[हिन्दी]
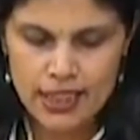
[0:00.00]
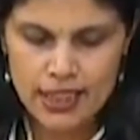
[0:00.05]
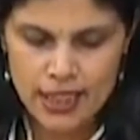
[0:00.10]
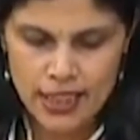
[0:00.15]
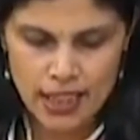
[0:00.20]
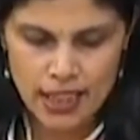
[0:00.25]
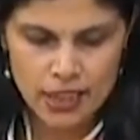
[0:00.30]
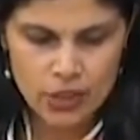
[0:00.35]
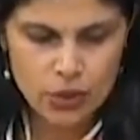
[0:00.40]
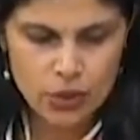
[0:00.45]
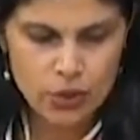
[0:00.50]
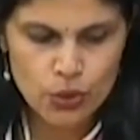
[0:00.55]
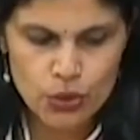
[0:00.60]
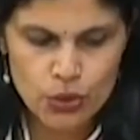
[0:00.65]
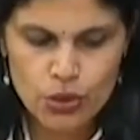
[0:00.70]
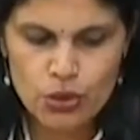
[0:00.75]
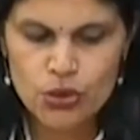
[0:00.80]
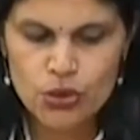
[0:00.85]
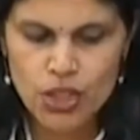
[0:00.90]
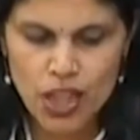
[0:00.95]
सरकार को
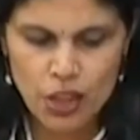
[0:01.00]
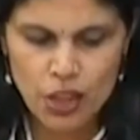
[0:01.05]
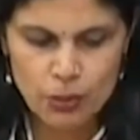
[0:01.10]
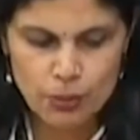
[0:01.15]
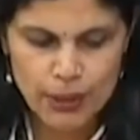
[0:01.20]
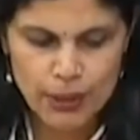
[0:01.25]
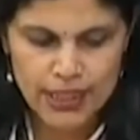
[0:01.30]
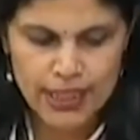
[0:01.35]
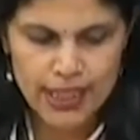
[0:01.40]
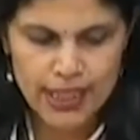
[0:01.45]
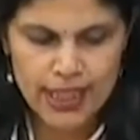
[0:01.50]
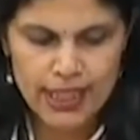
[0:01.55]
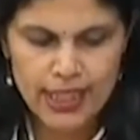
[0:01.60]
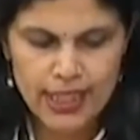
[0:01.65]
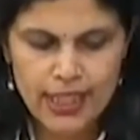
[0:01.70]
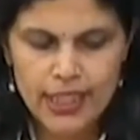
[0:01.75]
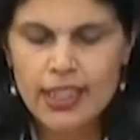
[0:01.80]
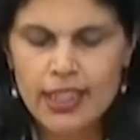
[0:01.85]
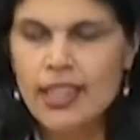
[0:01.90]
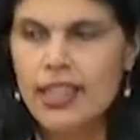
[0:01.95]
कुछ सुझाव भी दिए
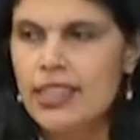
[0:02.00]
हैं